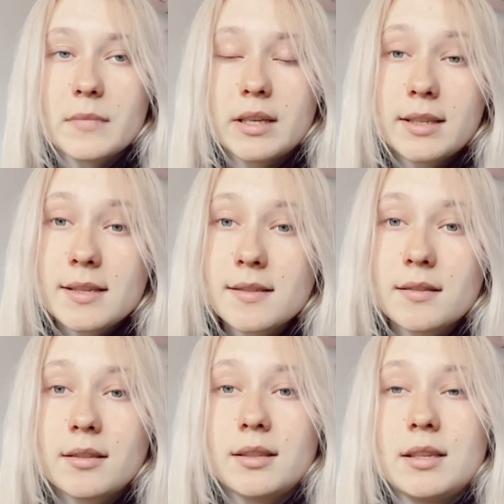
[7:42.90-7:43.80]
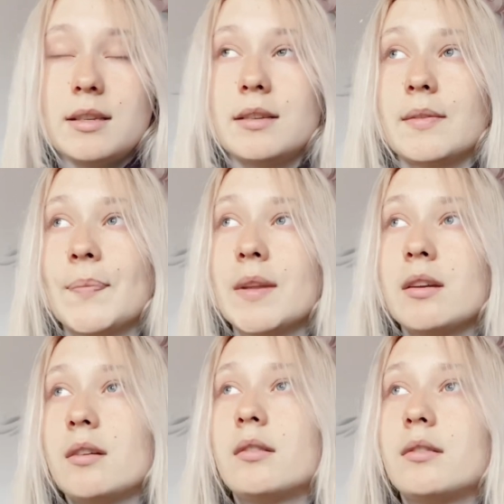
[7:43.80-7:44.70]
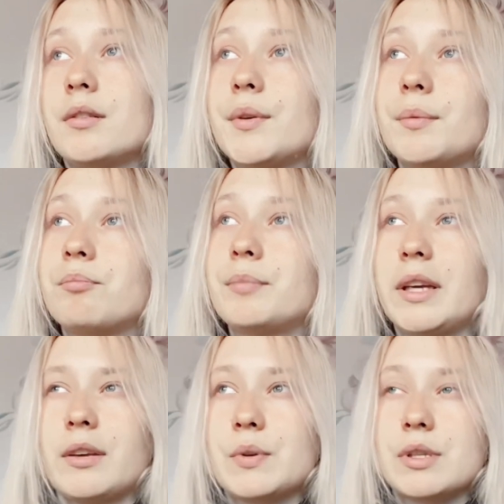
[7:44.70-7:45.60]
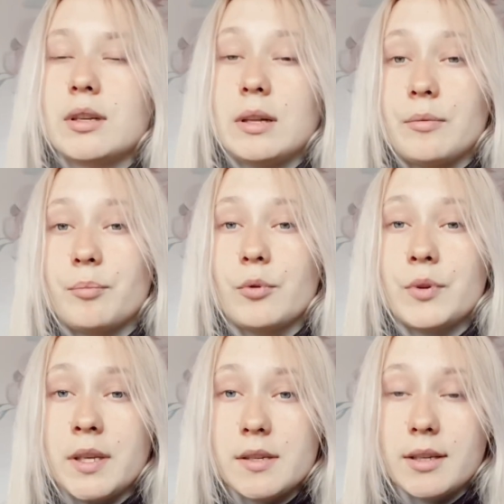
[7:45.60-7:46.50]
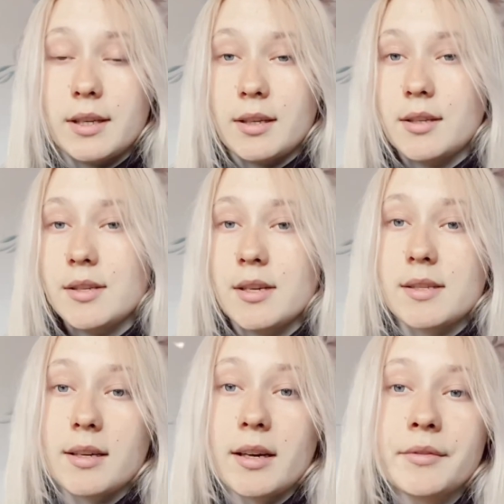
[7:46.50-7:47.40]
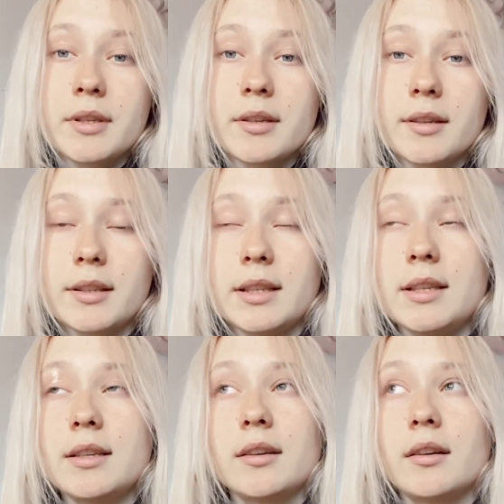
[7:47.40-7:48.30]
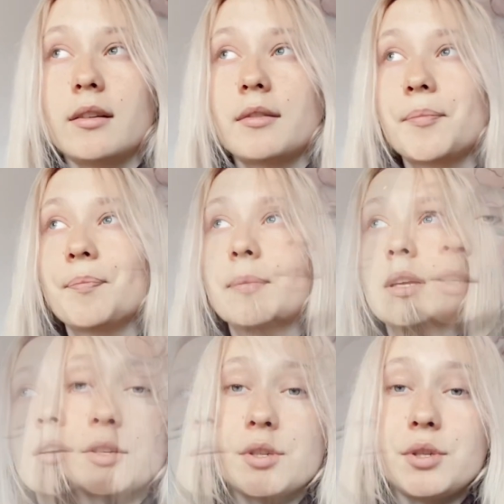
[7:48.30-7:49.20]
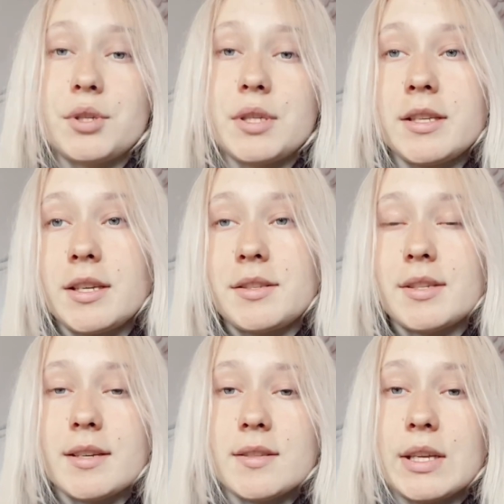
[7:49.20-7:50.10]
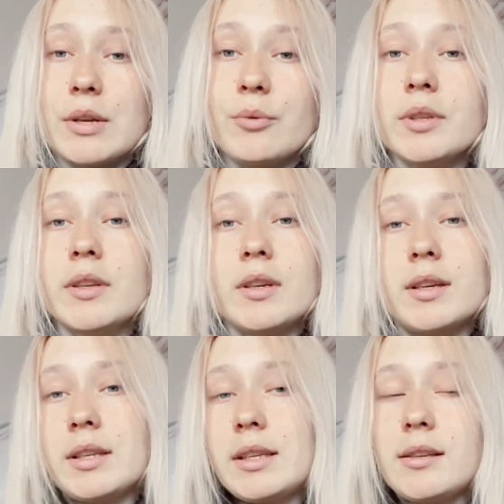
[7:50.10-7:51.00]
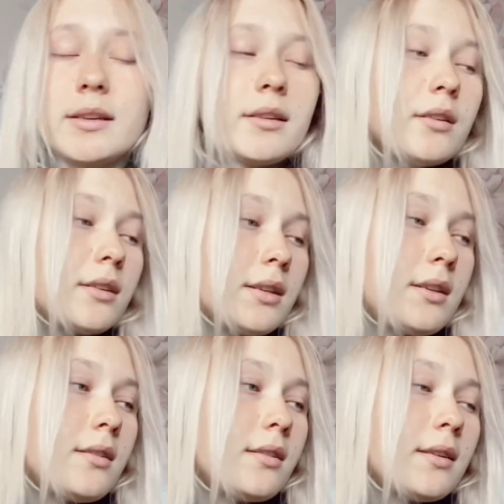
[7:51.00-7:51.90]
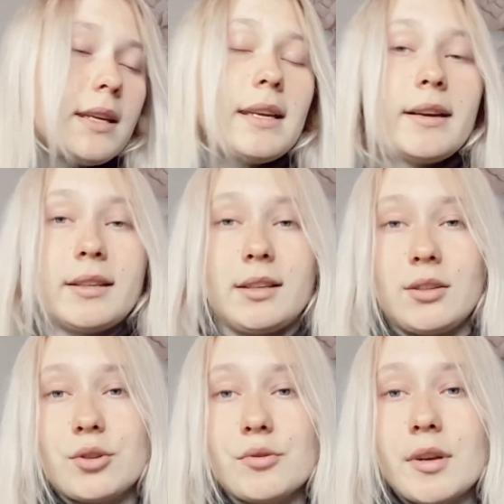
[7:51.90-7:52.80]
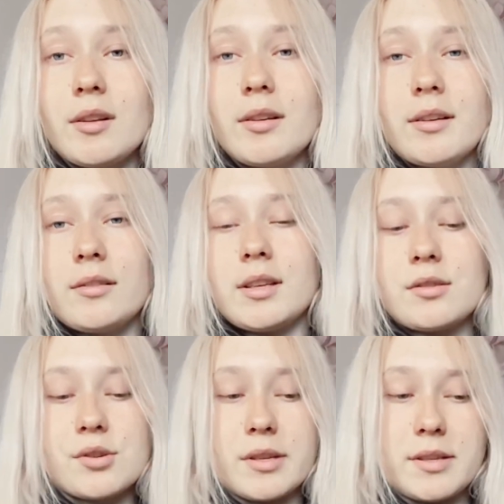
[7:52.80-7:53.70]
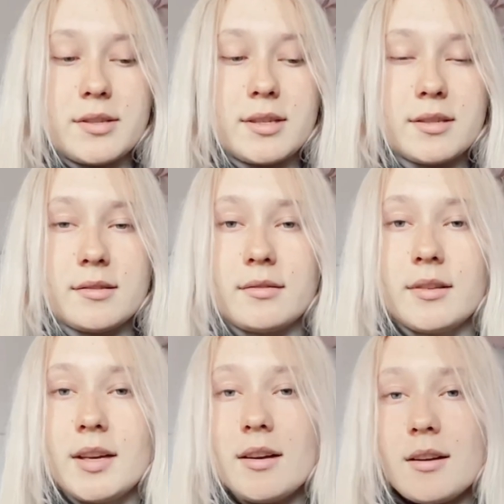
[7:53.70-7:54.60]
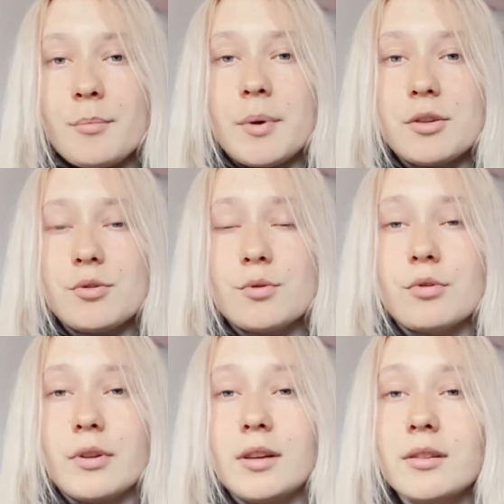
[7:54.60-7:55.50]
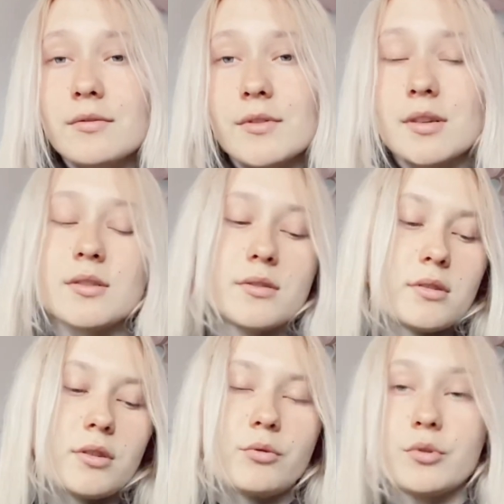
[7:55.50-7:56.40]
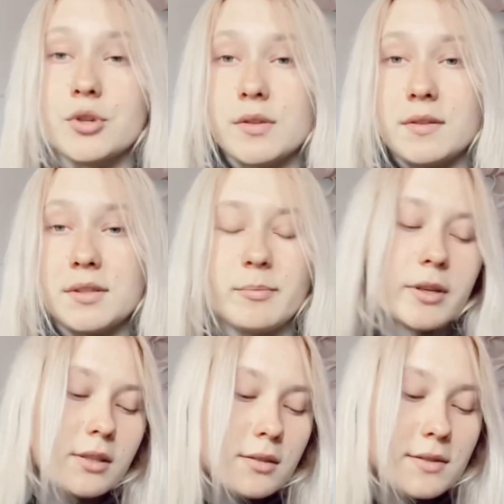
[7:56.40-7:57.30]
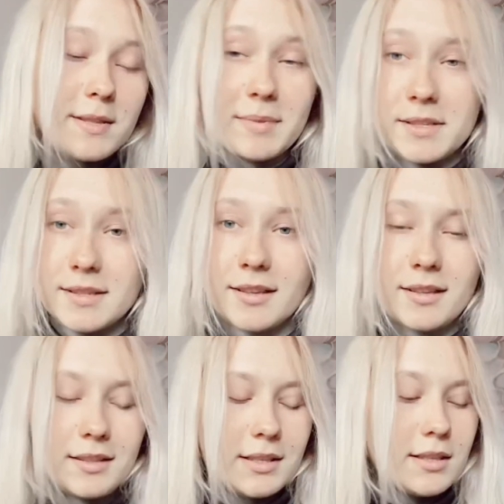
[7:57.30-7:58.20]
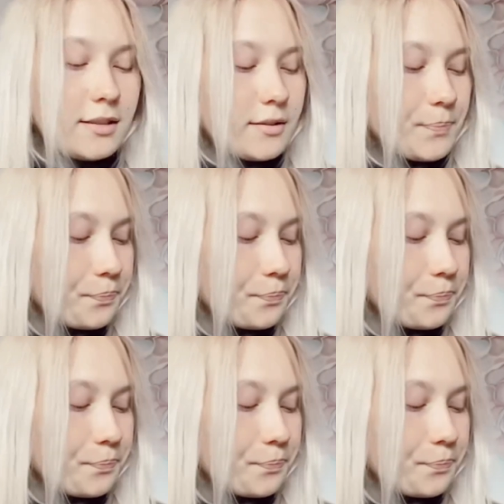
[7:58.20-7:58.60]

тест, и эм, так я узнала о нескольких интересных авторах и а также чтение интересной науки, книги и, или какие-то журналы. Я нашла интересную парочку журналов э, с художественной темати тематикой, и